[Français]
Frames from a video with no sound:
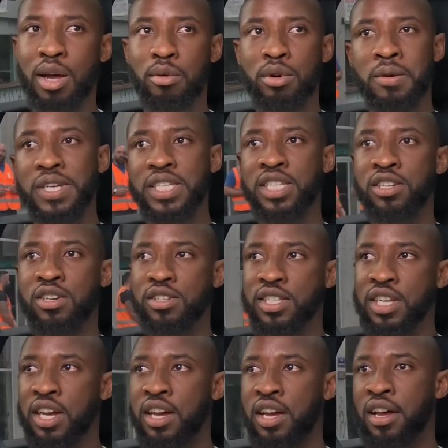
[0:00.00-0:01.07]
La première séance,
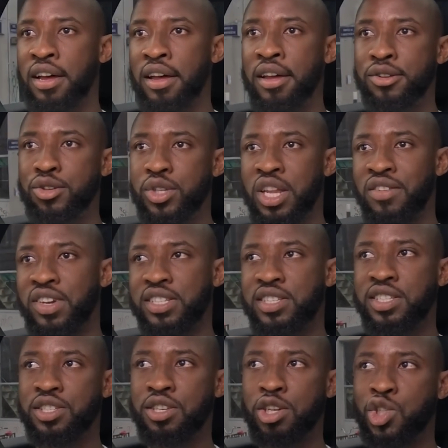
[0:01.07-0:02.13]
à, tu te lèves à
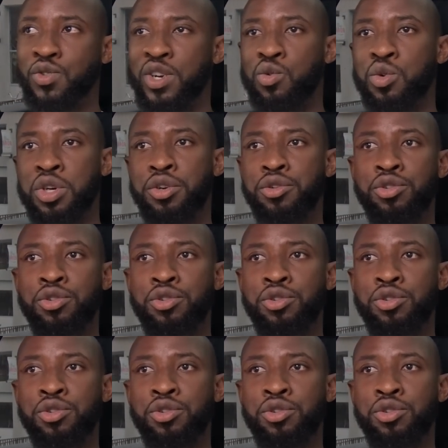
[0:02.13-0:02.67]
6 heures, tu vas courir